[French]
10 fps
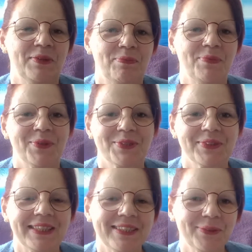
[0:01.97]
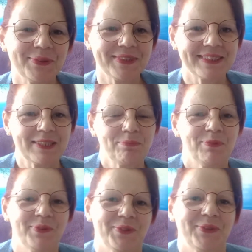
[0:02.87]
Bonjour à tous et
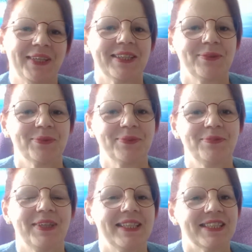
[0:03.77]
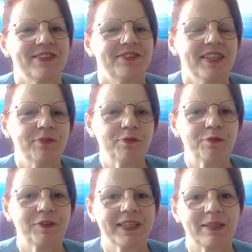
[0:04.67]
bonjour à toutes. Voilà, je viens vous
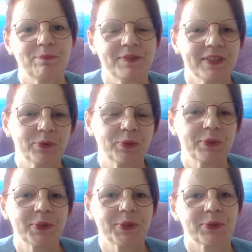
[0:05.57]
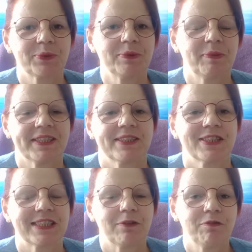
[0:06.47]
faire un petit coucou aujourd'hui parce que
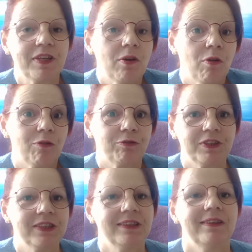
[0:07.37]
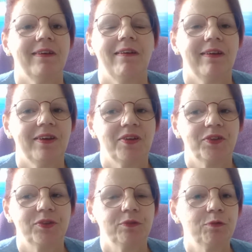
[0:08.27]
j'avais envie euh,
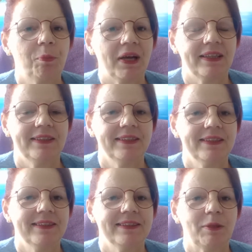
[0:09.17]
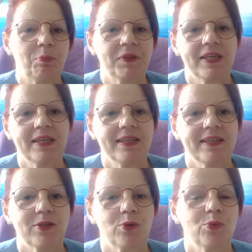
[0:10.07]
de vous parler des
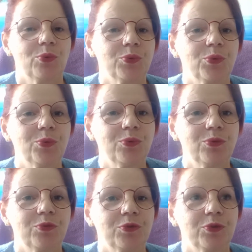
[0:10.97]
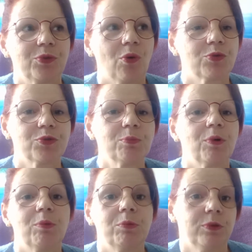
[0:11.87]
pierres que l'on trouve en se
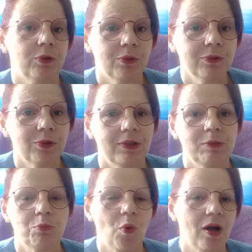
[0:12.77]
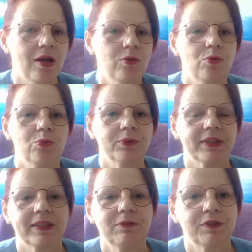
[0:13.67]
promenant dans les bois, le long des
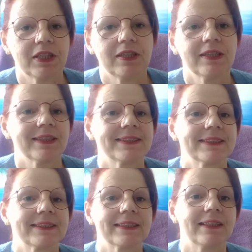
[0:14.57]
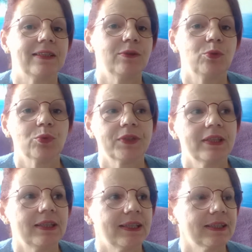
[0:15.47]
rivières, etc., le long d'un
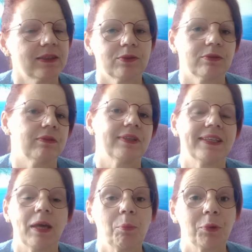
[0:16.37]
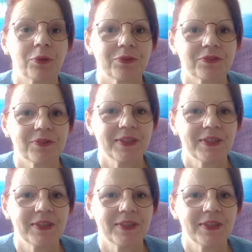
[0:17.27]
lac, euh, qu'importe.